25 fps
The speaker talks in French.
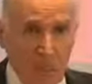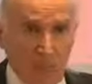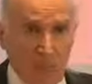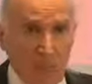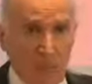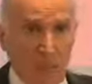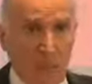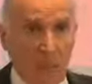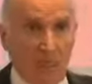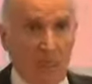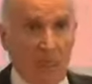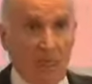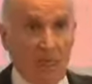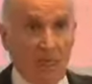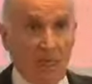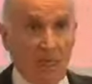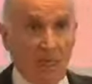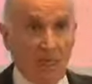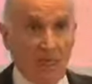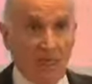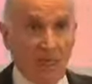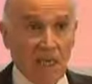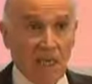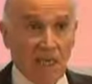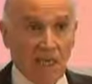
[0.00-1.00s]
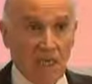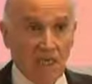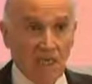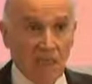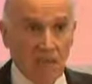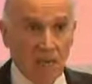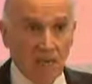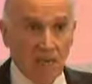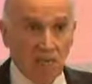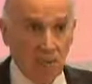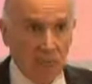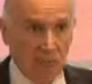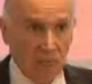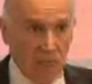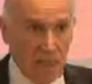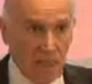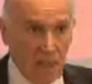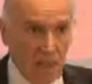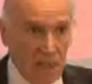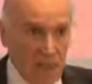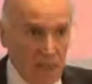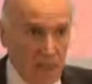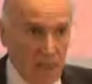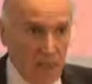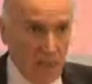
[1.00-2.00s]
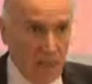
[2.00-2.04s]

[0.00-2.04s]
il y a 6 cliniques mobiles,